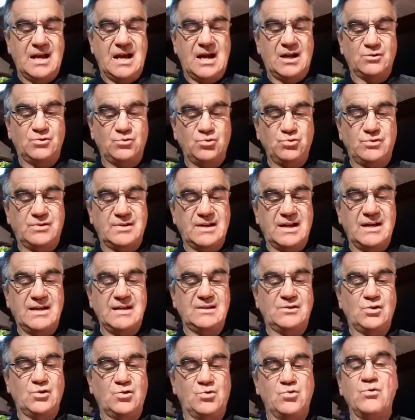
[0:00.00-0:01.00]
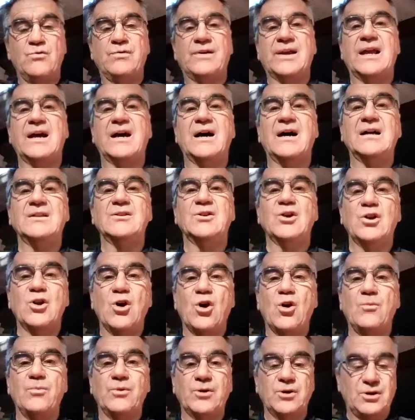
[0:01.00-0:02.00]
En tout temps, il te couvrira de
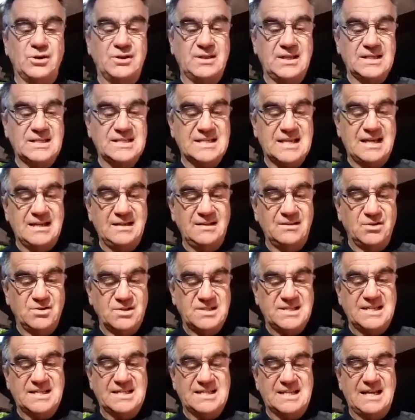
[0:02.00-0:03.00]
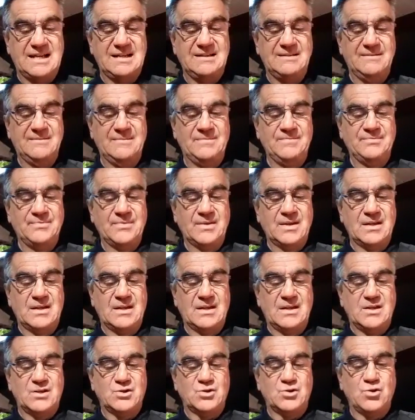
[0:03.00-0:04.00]
l'ombre de tes ailes, de ses ailes.
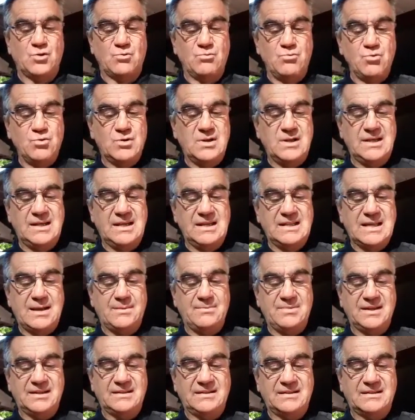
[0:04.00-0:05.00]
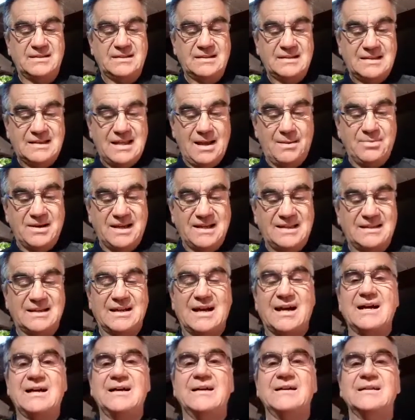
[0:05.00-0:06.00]
Son bouclier
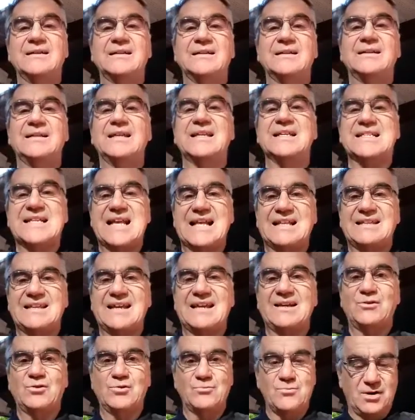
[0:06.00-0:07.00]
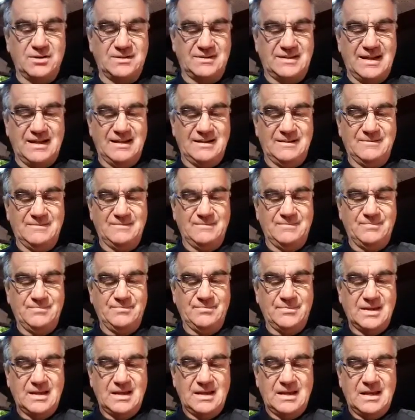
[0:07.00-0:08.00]
t'abritera des atteintes mortelles.
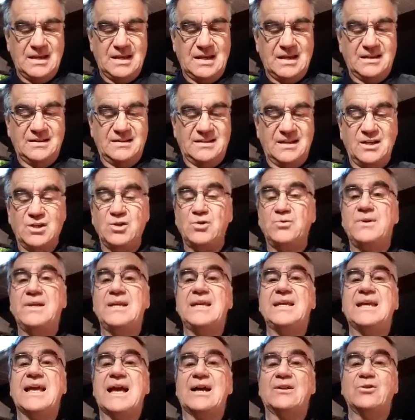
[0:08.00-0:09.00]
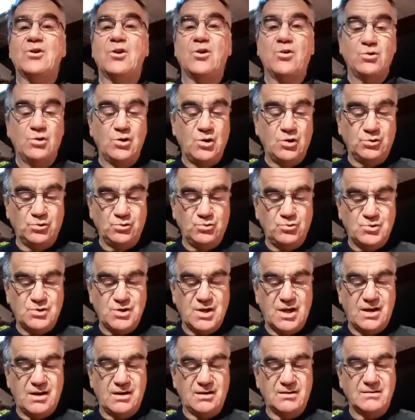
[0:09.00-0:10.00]
Tes nuits garderont leur
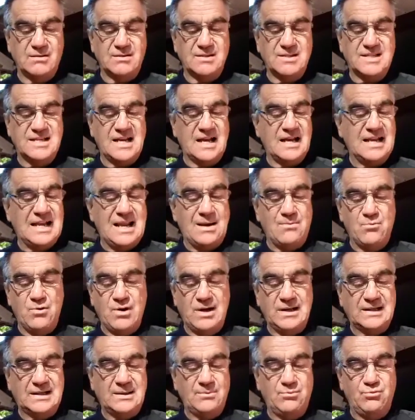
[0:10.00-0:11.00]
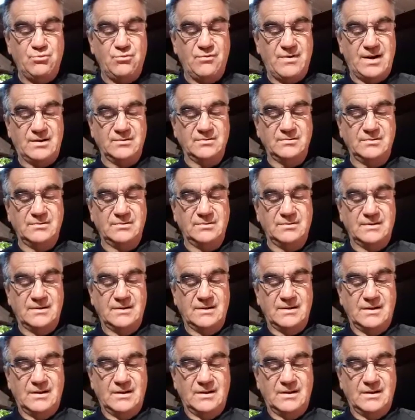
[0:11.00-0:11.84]
douceur, sans la moindre épouvante.